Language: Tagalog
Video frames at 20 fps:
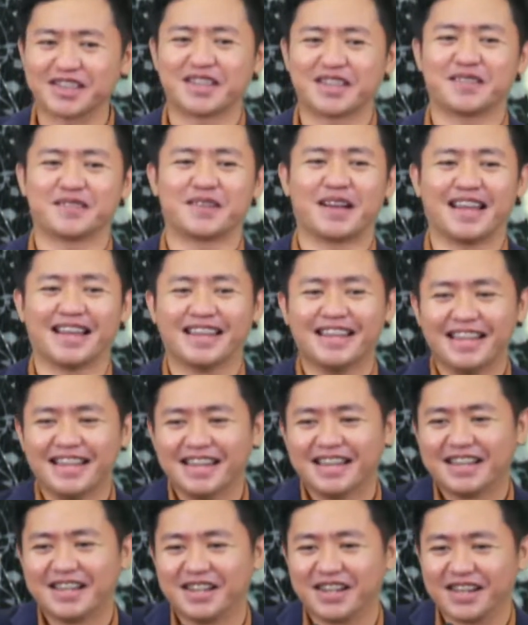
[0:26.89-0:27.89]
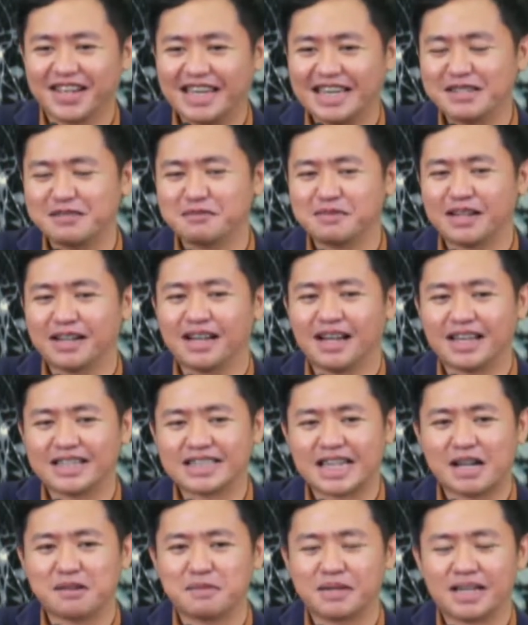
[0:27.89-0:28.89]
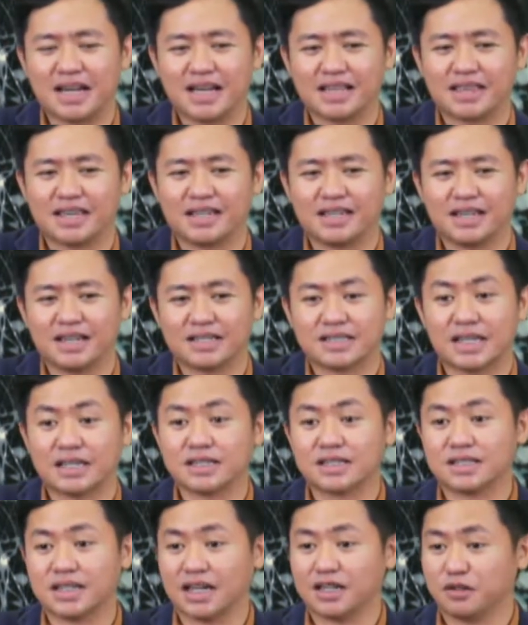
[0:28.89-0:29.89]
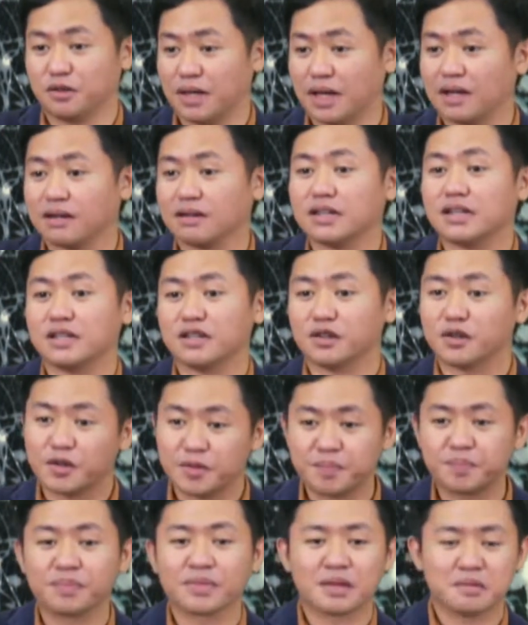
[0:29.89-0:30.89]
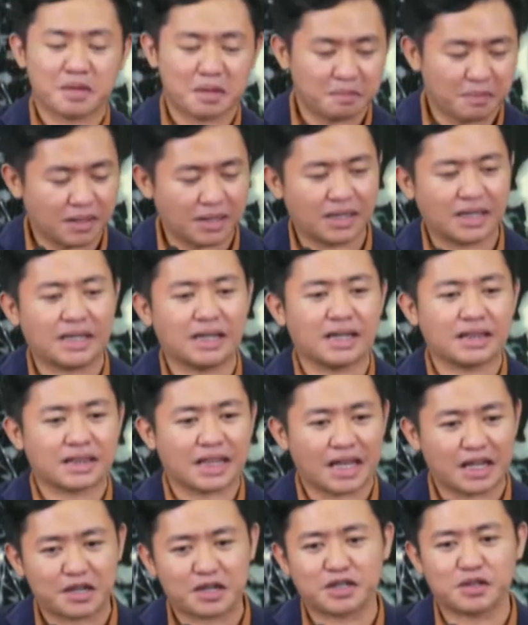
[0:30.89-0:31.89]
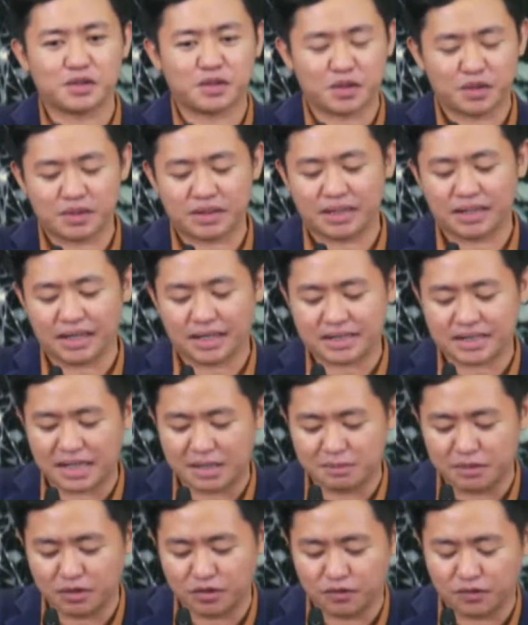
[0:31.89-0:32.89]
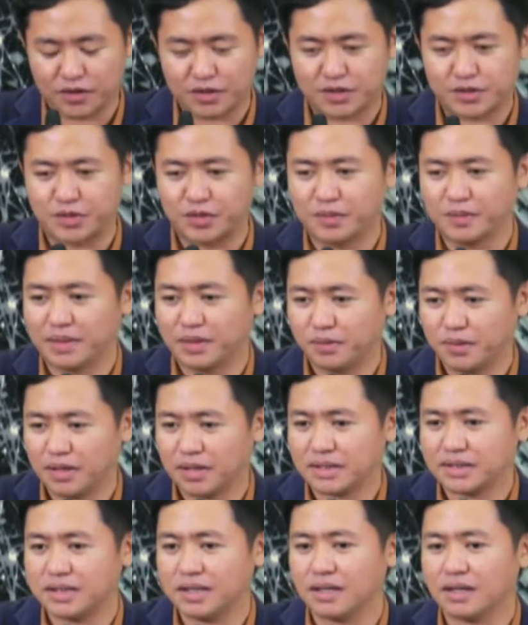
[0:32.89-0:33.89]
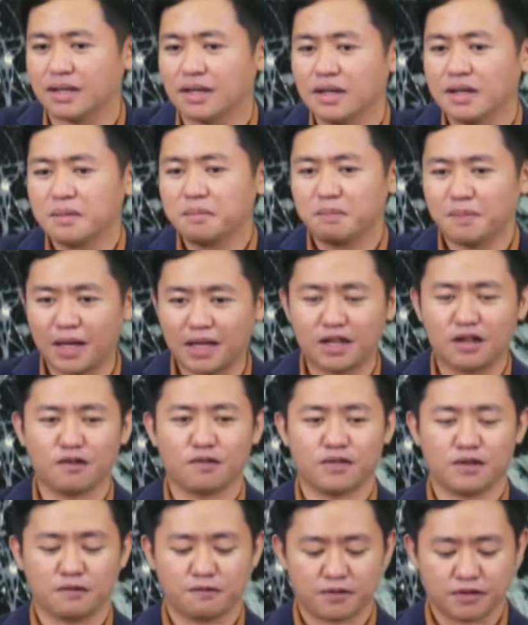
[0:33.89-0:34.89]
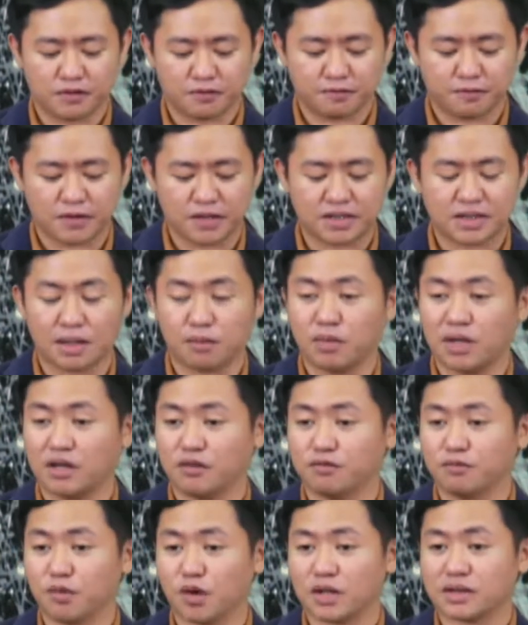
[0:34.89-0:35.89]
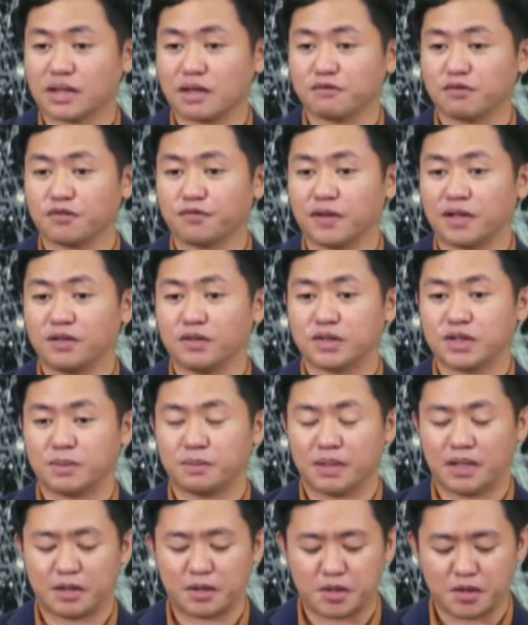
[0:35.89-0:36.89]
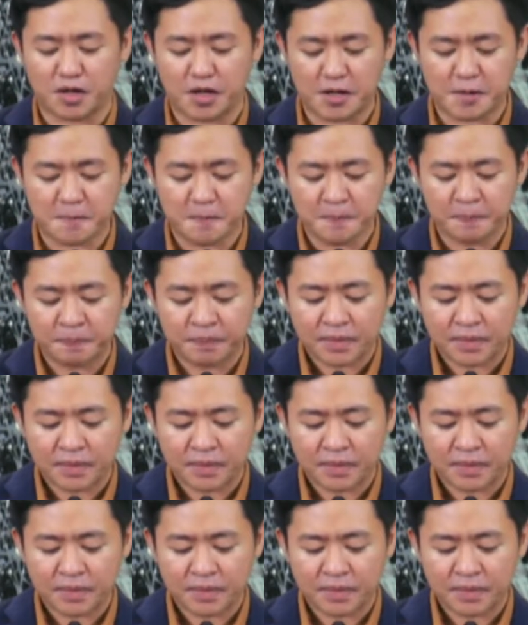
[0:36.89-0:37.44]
di ba? Okay, yung mga kasama natin ng since January, no? May mga ilan tayo na unti-unti nakasama over Zoom and we are seeing many of them for the first time. We'll have more time for fellowship later on.